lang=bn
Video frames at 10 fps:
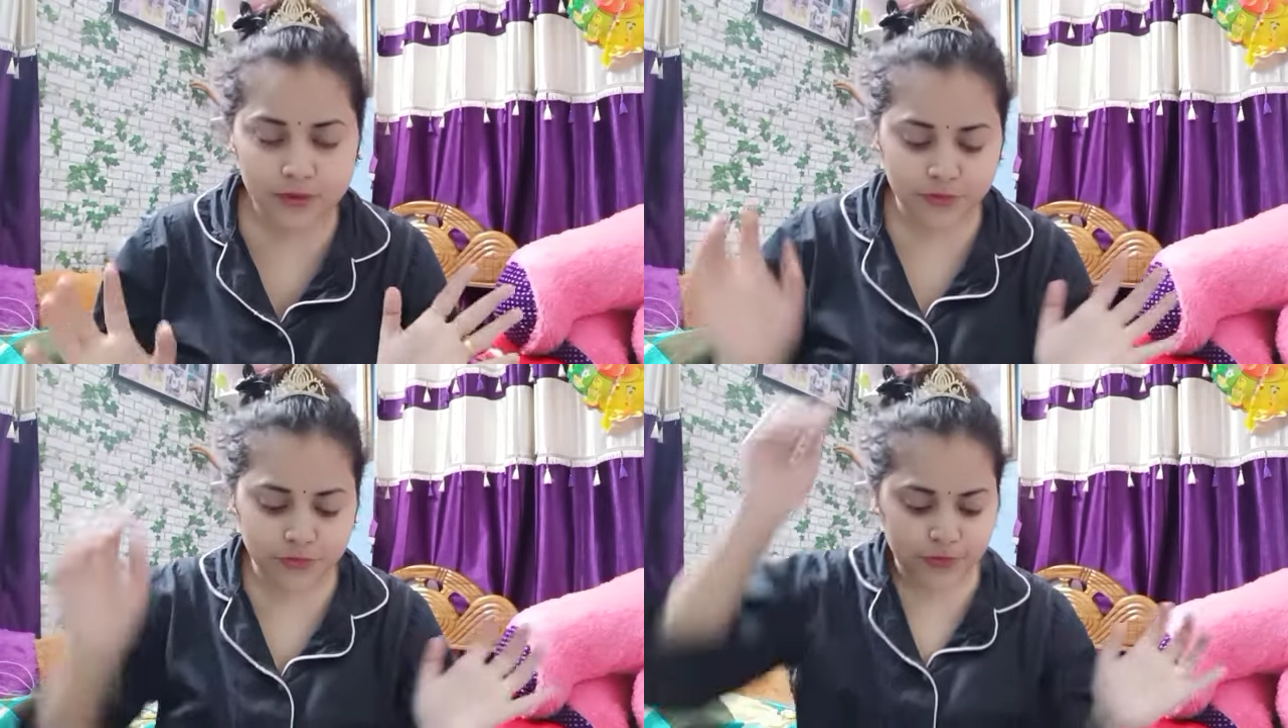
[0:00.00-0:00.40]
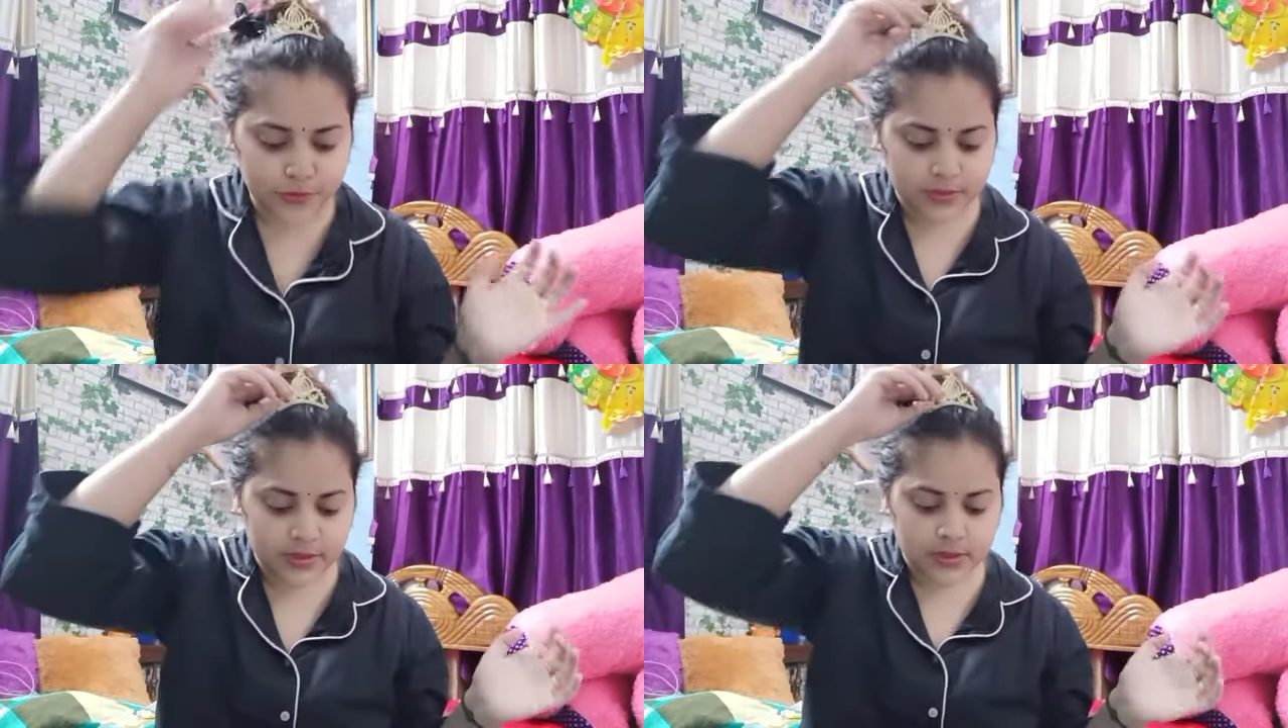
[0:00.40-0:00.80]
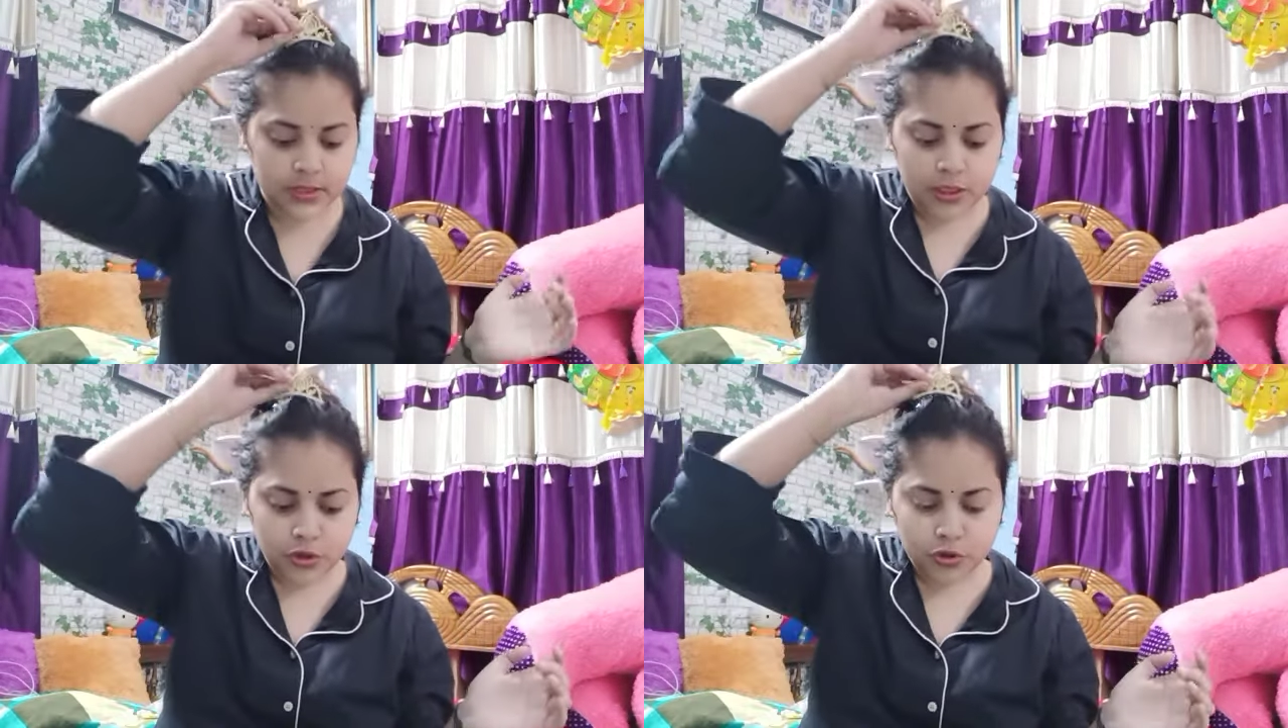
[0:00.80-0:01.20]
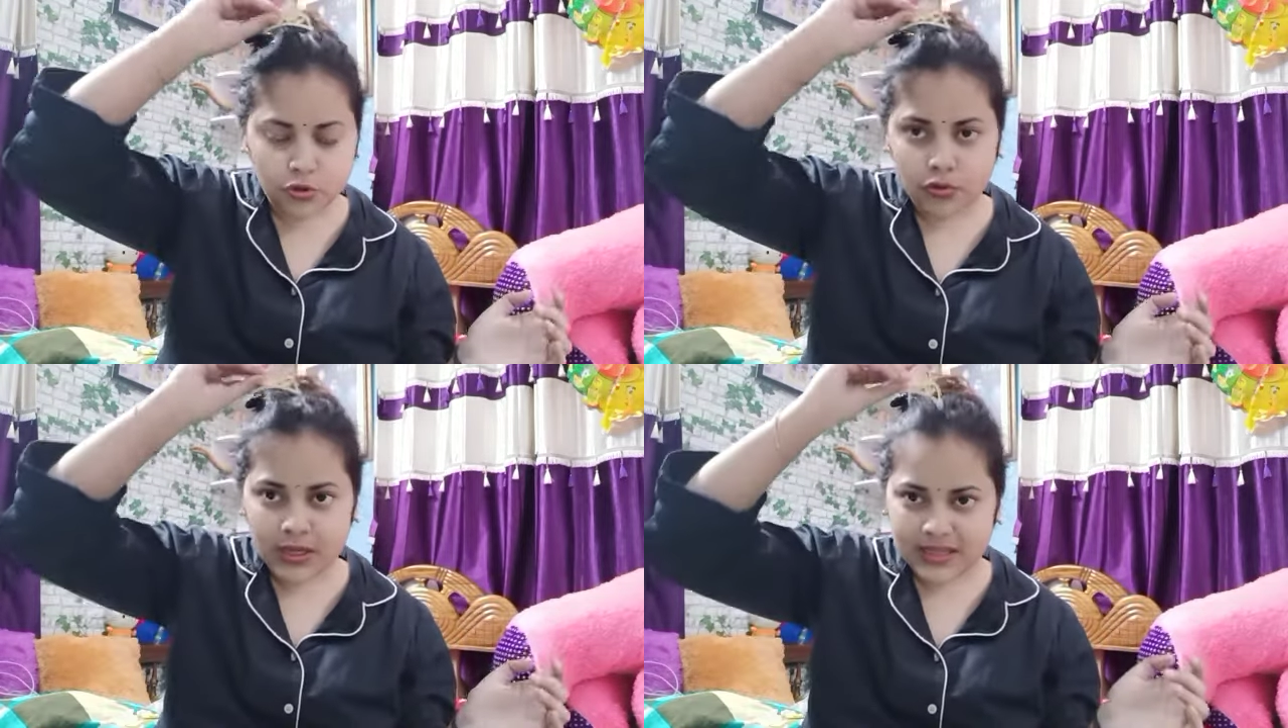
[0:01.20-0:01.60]
ছোটো করবে তো
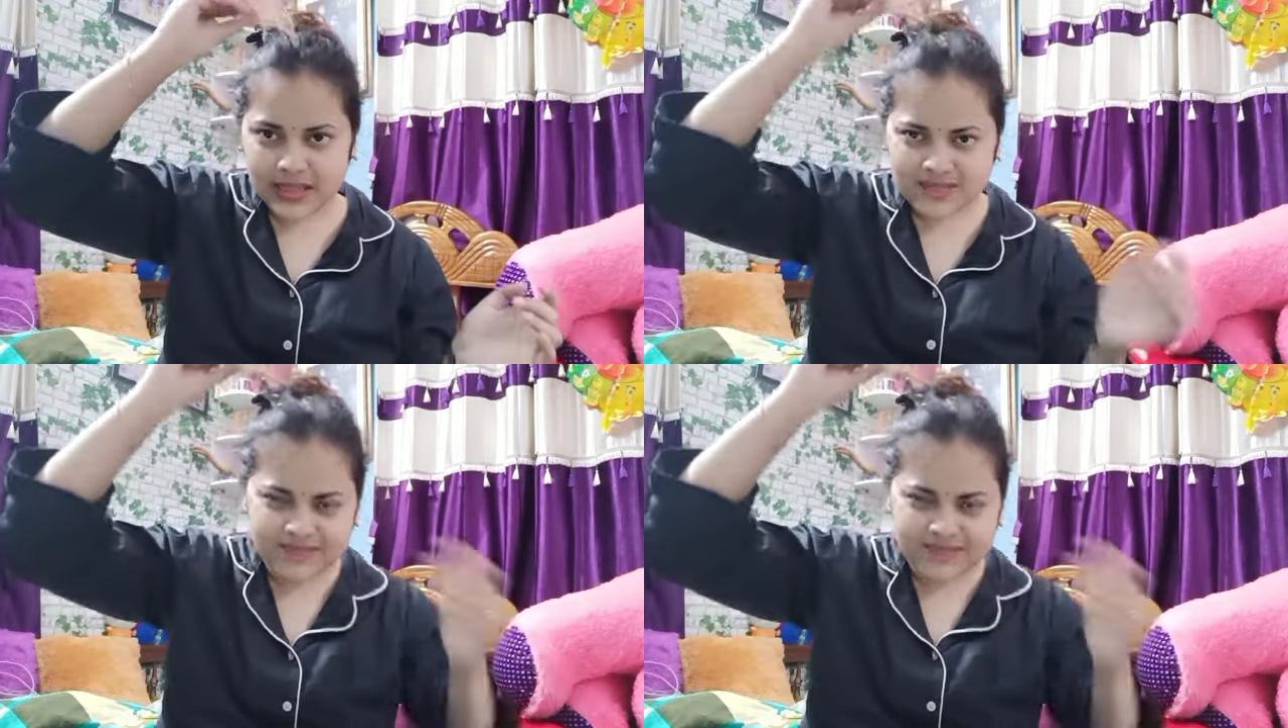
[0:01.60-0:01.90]
দোকানদার